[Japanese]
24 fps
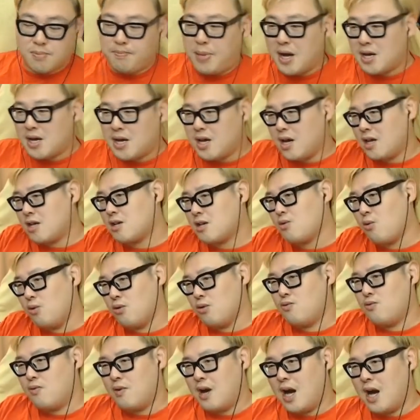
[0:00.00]

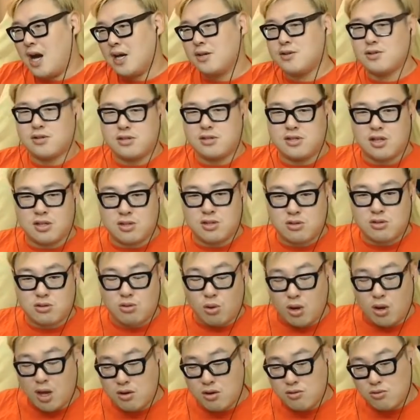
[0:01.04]
バカイコール悪って
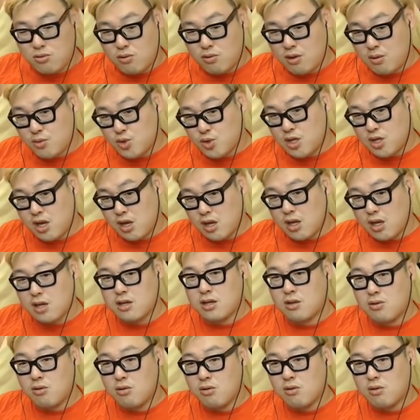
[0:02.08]
捉えるのかもしれない
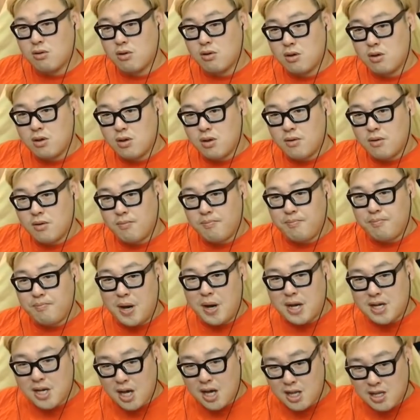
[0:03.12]
けど、
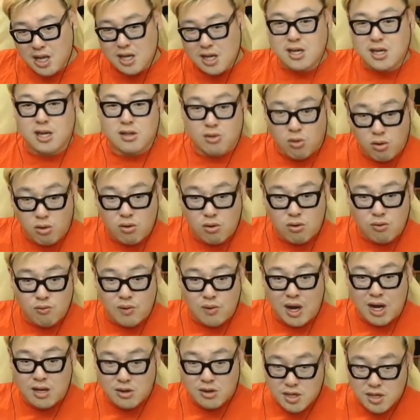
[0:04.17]
バカだけど、
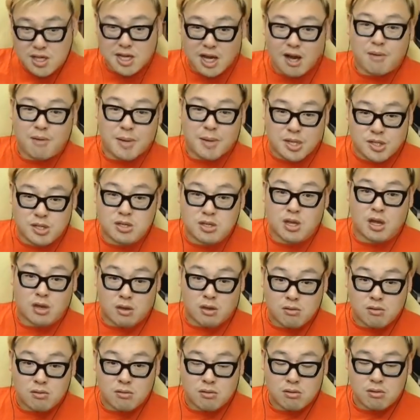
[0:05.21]
悪いかは別なん
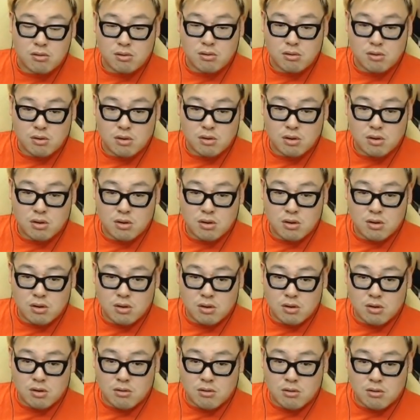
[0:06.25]
よ。
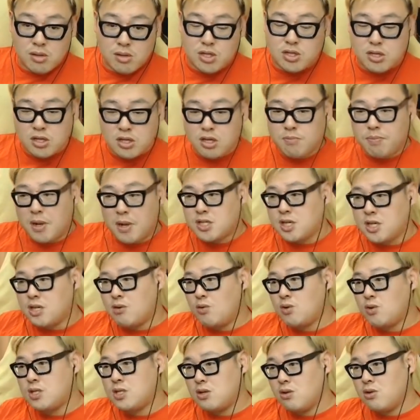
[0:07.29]
別に
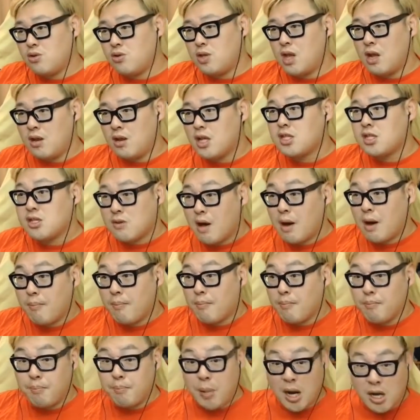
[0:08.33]
パチンコスロットやるやつは
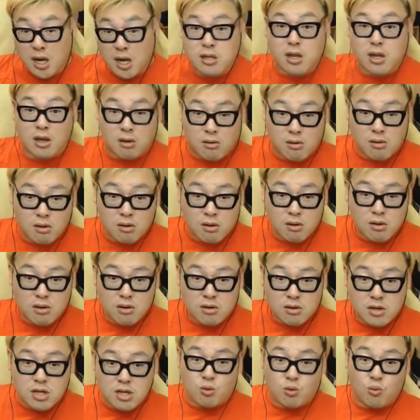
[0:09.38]
バカだよ。
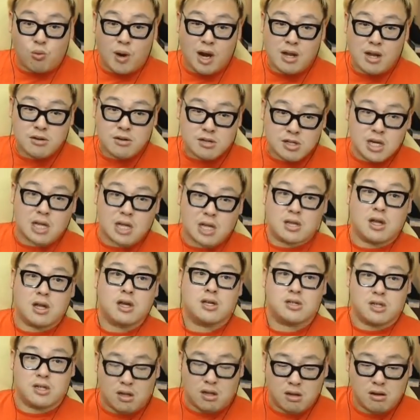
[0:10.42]
けど悪くはない
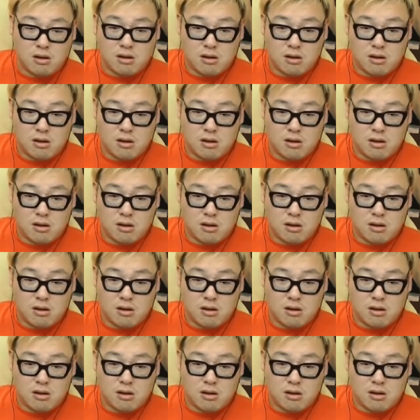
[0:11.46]
じゃん。